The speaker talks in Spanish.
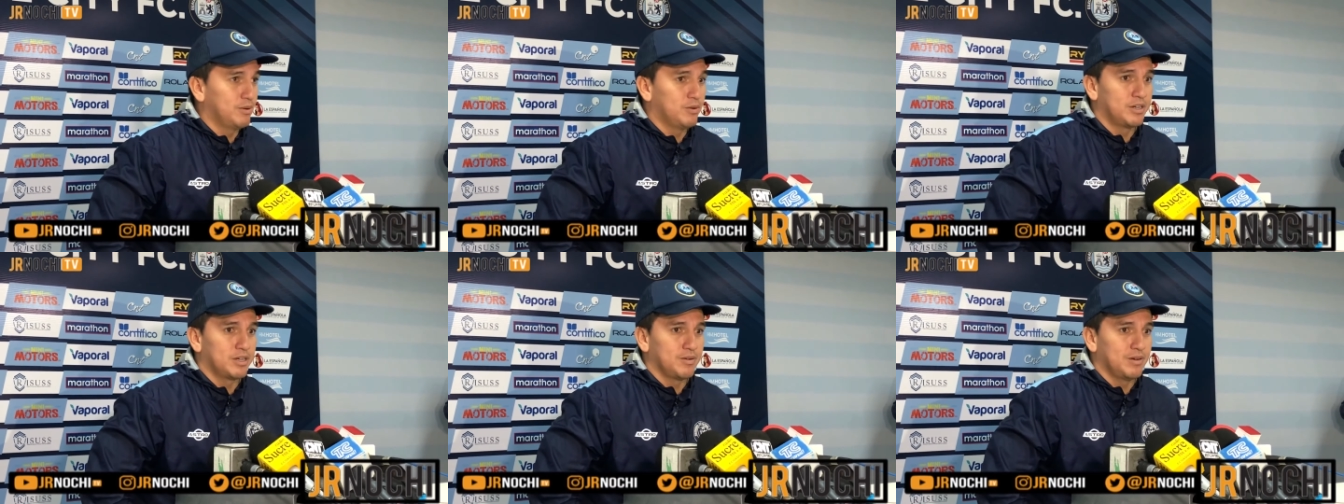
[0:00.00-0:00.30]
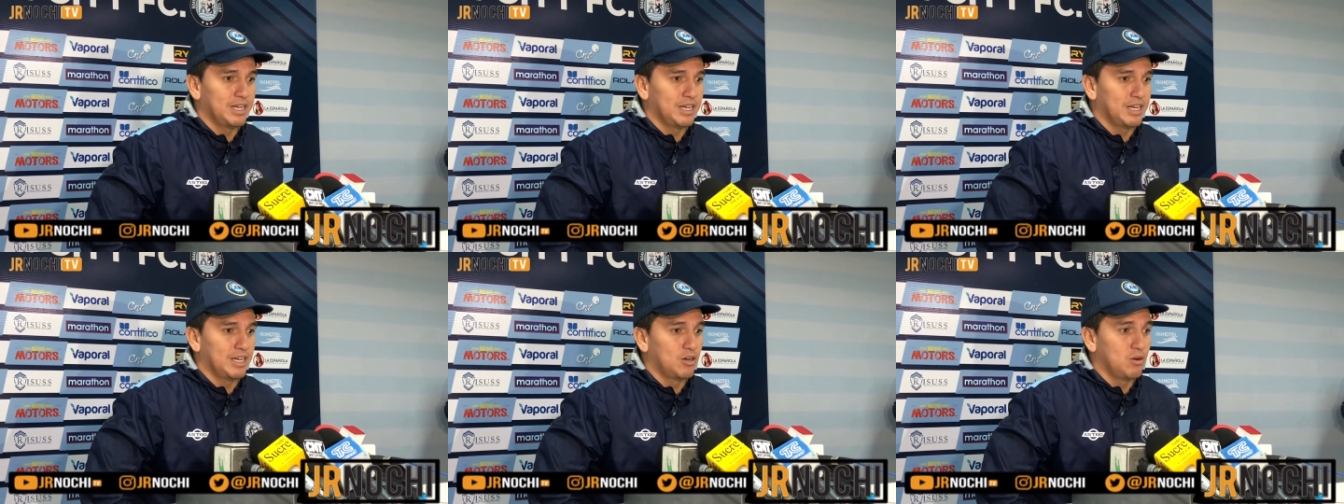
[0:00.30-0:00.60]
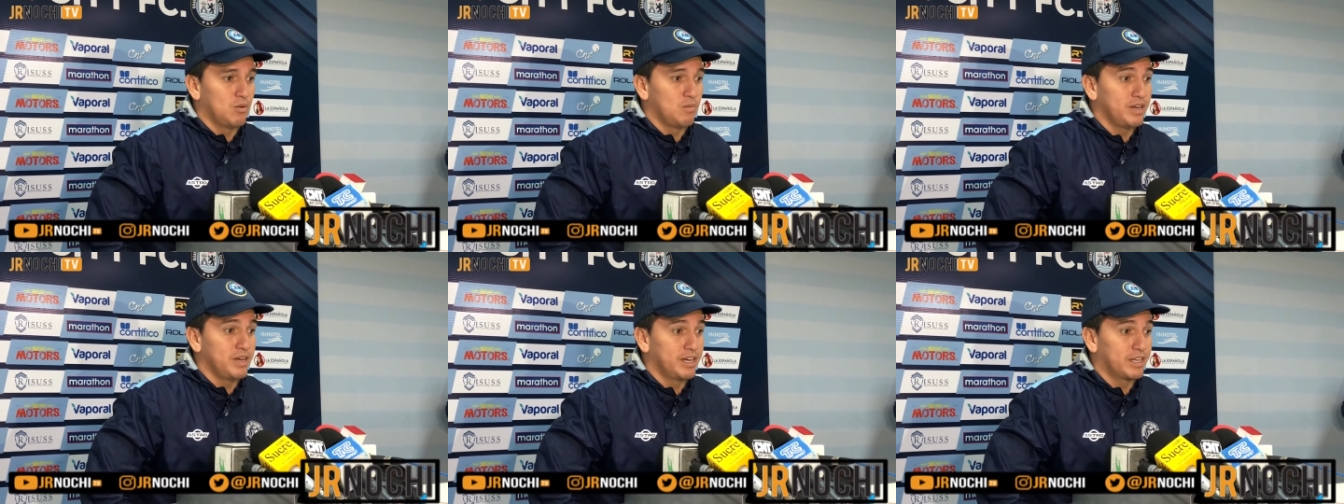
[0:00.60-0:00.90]
Es un rival que le
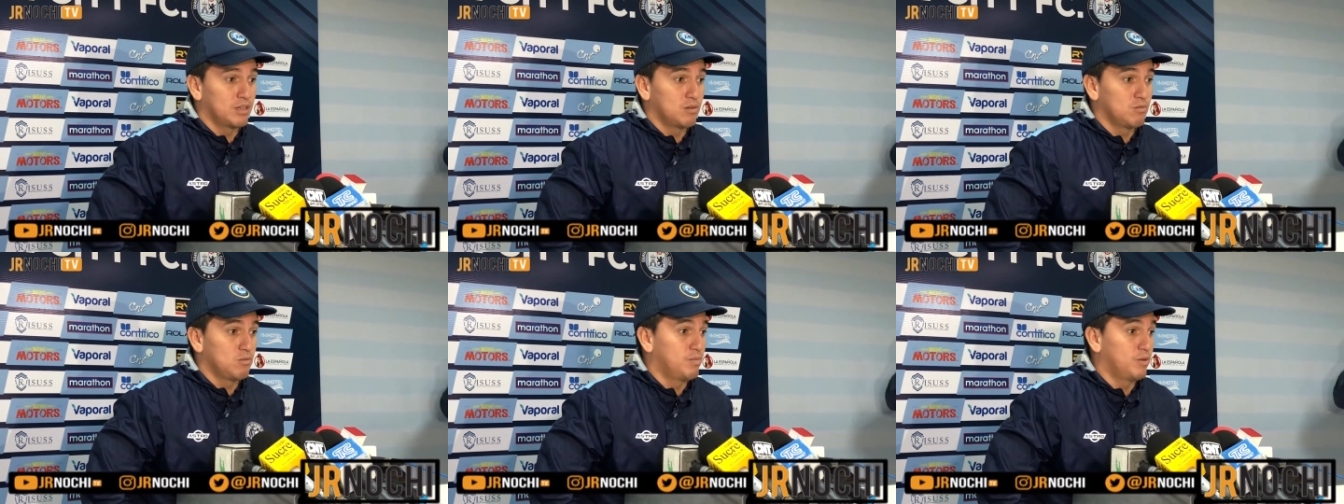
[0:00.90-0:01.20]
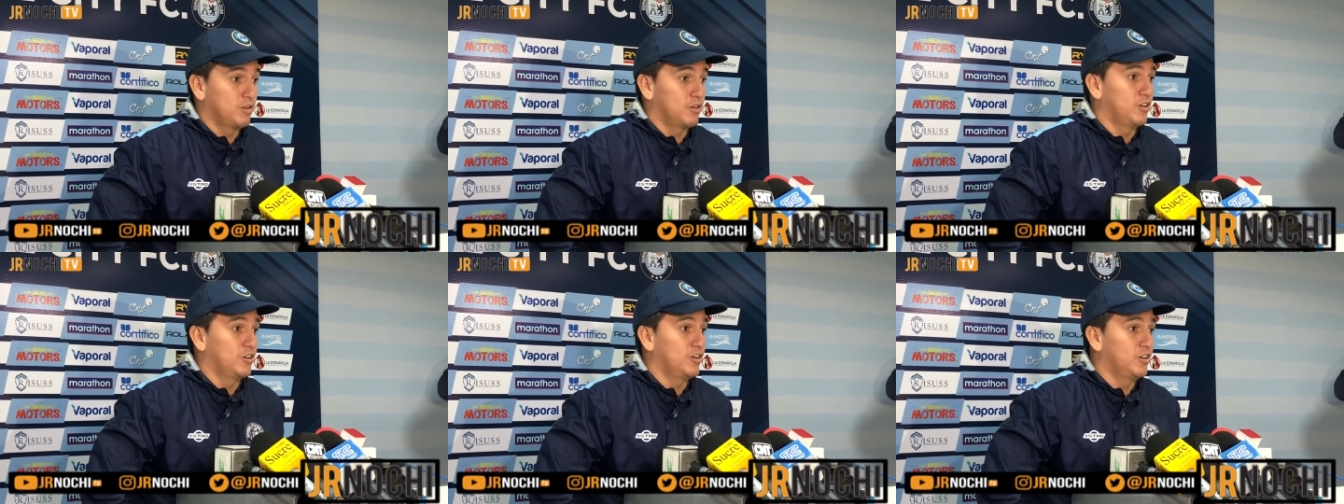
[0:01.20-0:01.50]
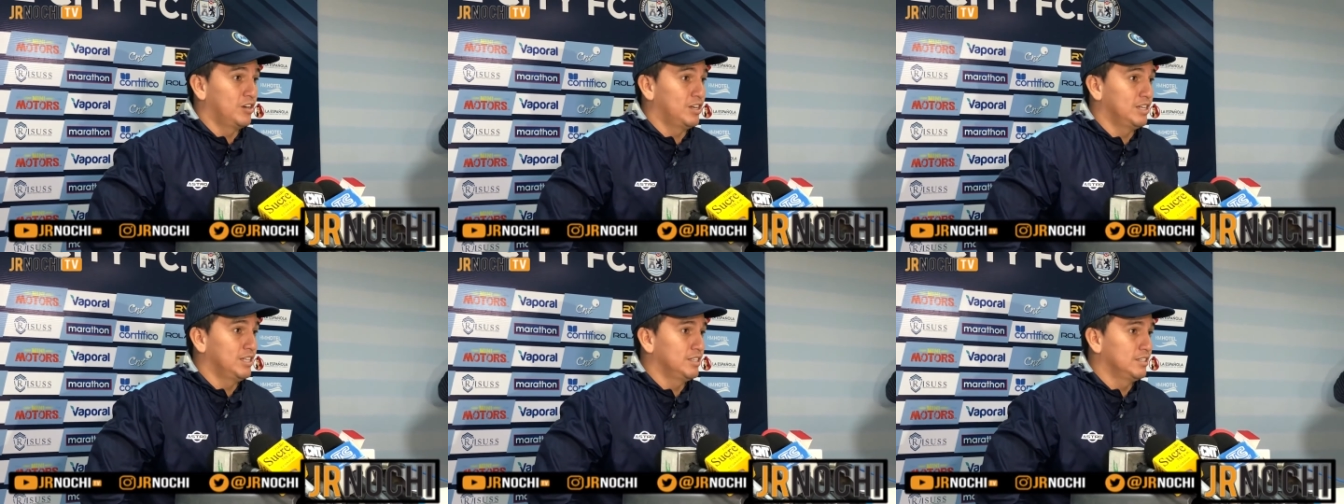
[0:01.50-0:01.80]
convierte en muy pocos
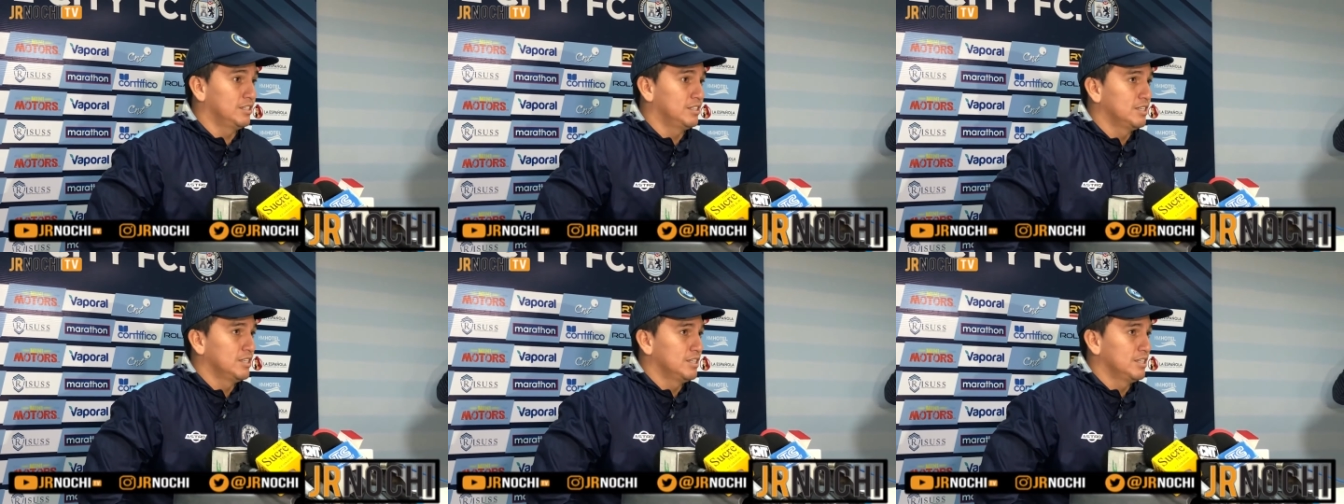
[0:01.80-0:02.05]
goles.